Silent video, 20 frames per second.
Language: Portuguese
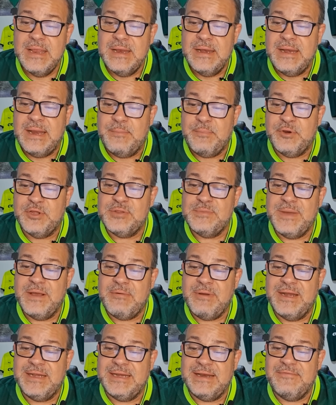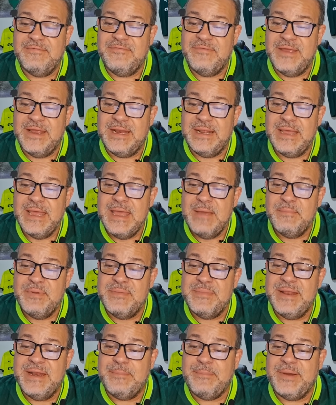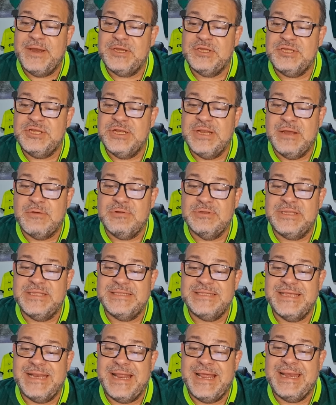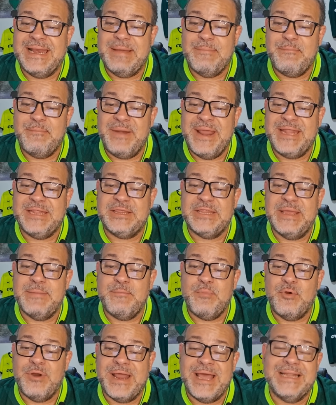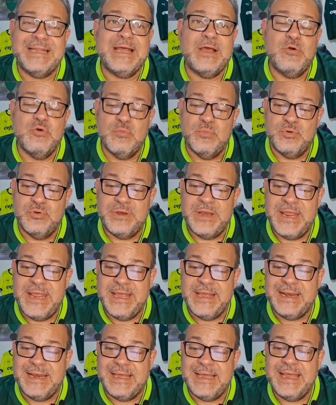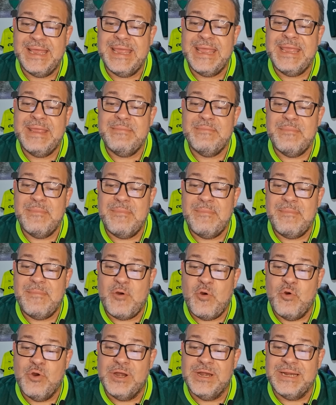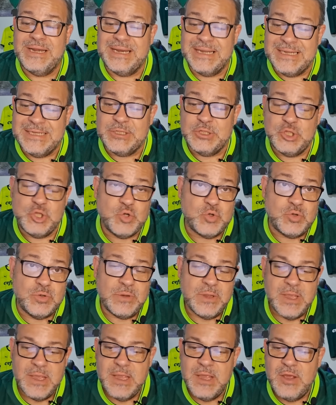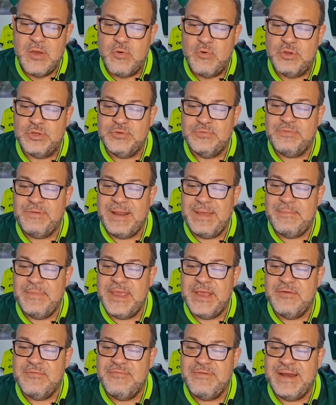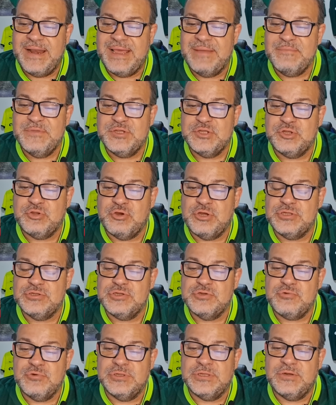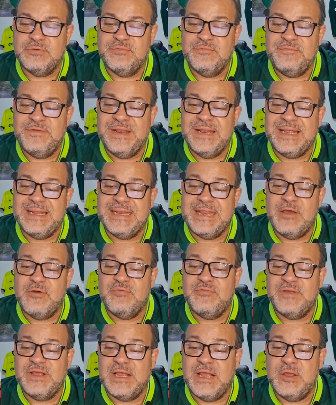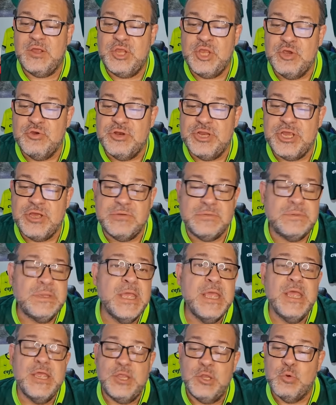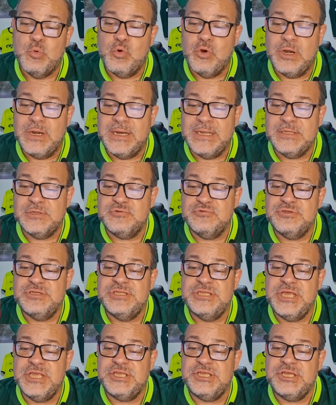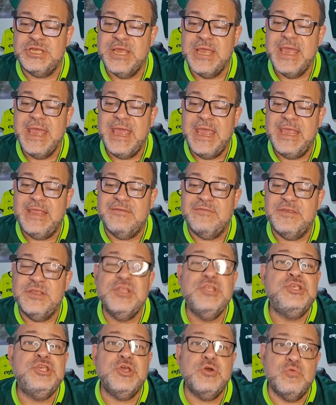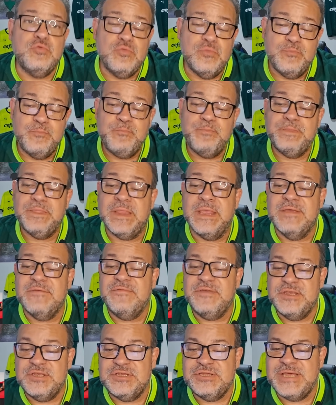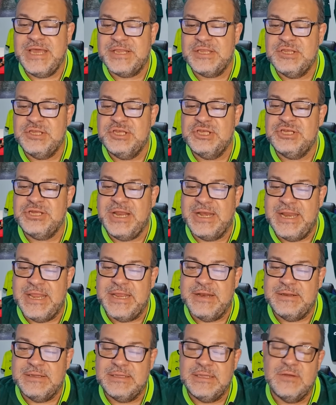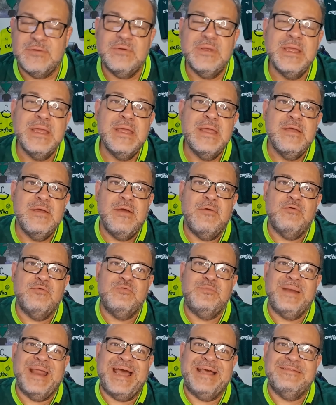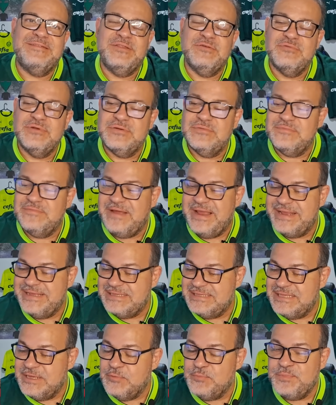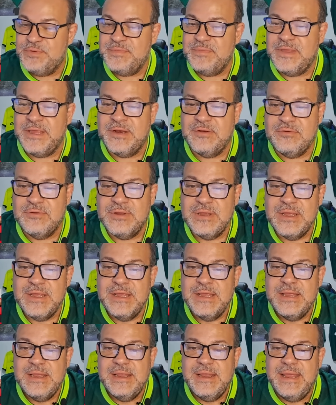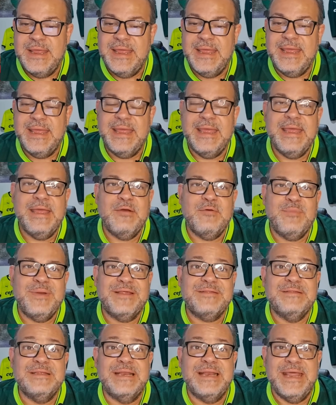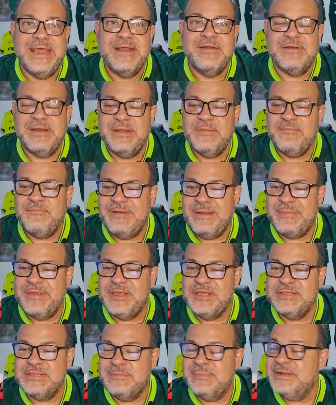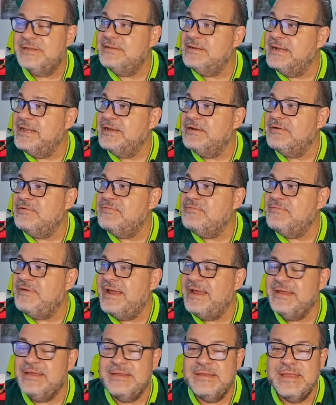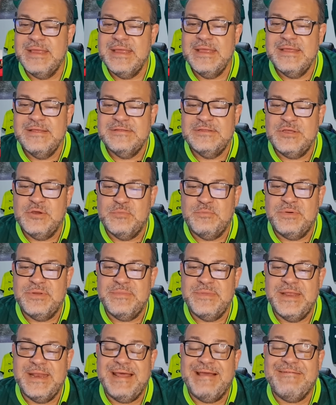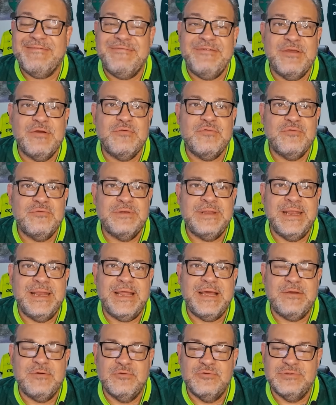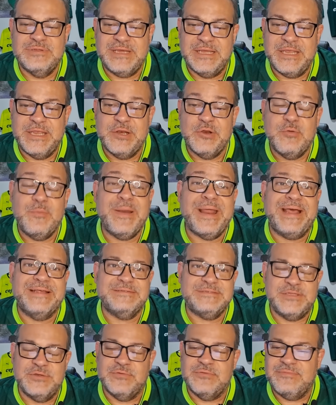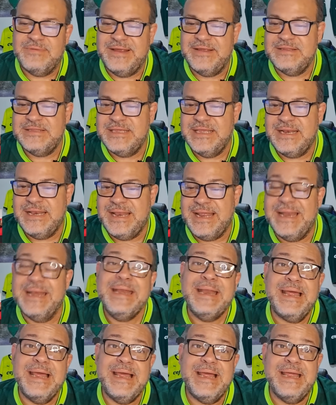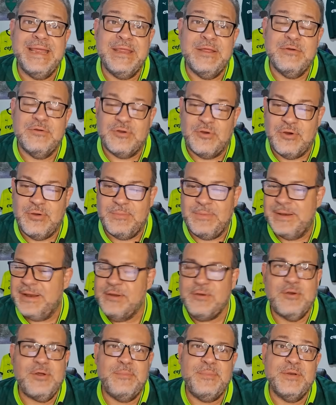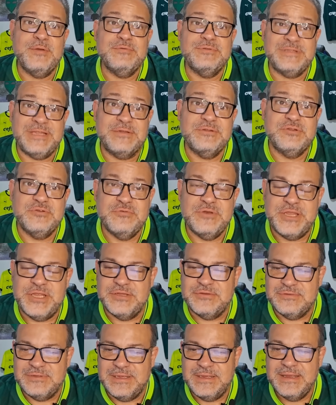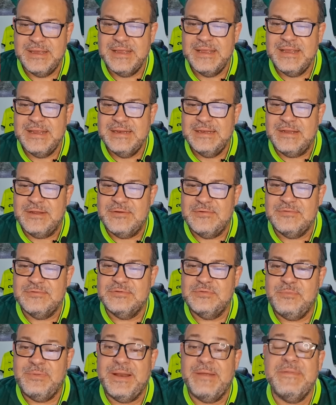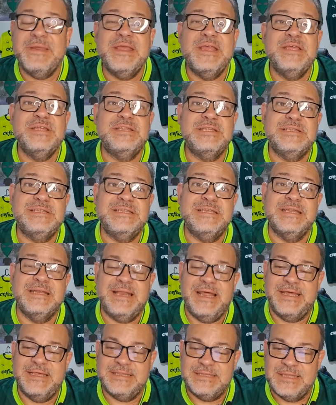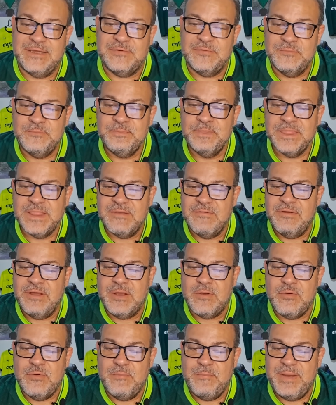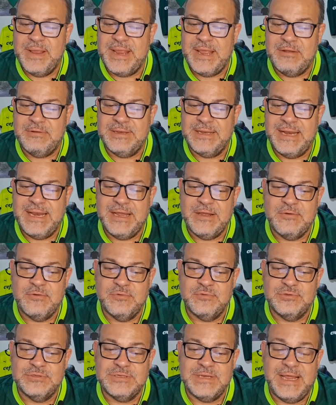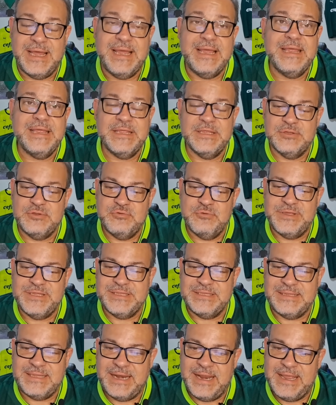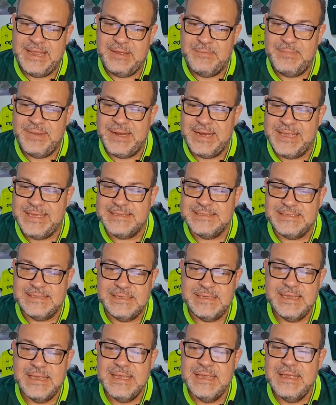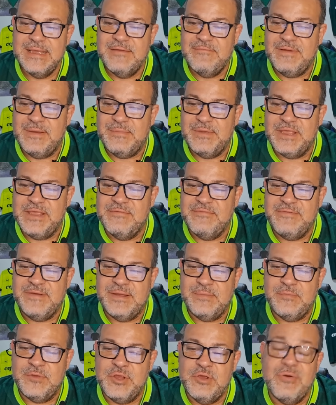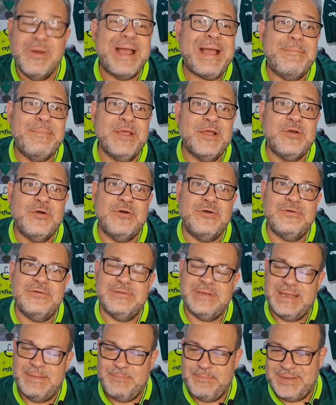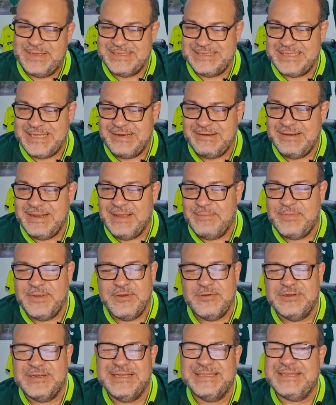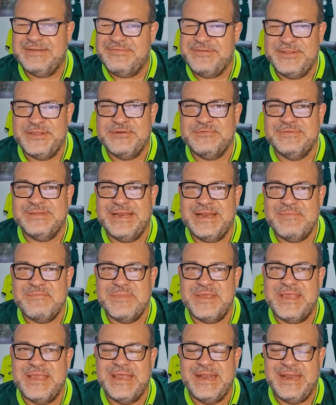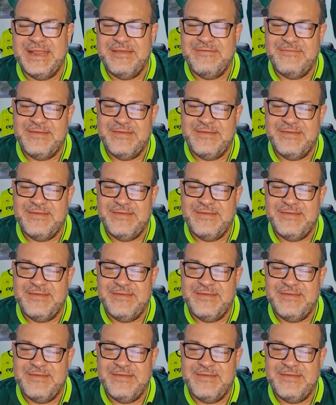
Na próxima quarta-feira, primeira partida acontecerá na pré-temporada rubro-negra em Orlando, onde o Flamengo fará amistosos contra o Philadelphia Union e o Orlando City em 21 e 27 de janeiro. Então, o Brasil não vai ser o primeiro, é, o brasileiro, né, flamenguista brasileiro não vai ser o primeiro a ver o De La Cruz aqui no Brasil. Vai ser lá na Europa, na Europa, nos Estados Unidos, né? Então, os flamenguistas que lá estão vão acompanhar o De La Cruz lá em sua estreia, beleza? Vamos que vamos. E o Gabigol, rapaziada, o Gabigol já tá fazendo um draminha, né,